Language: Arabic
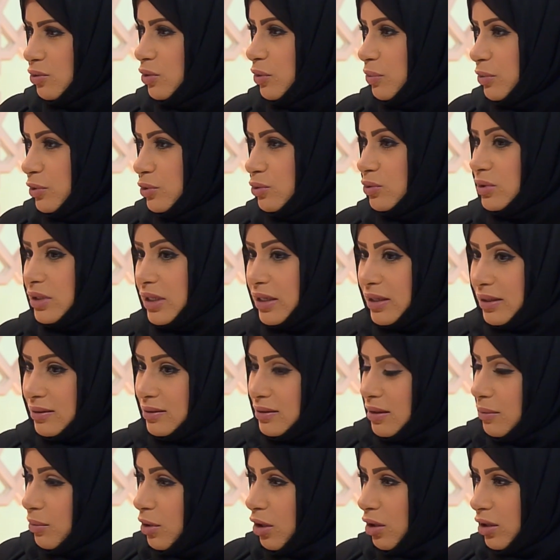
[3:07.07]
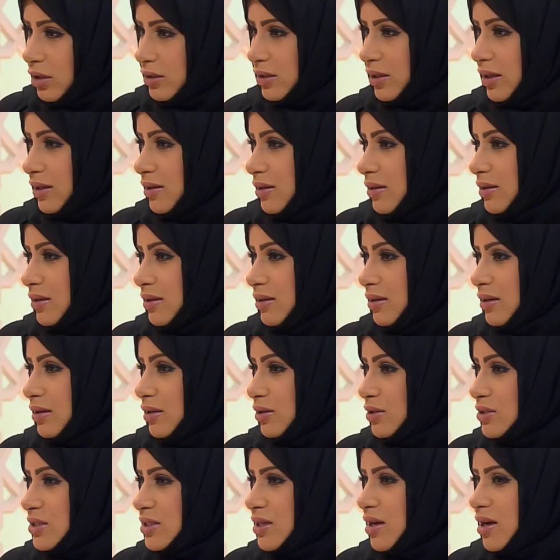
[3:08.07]
ويبعدون ترى التباعد عن
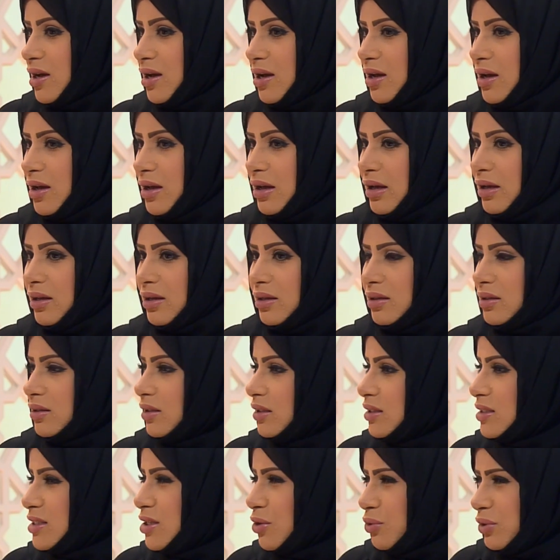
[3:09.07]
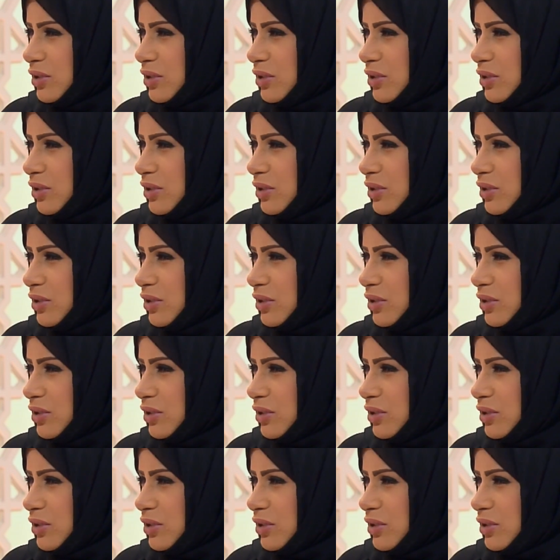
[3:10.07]
الاسره آه، يسوي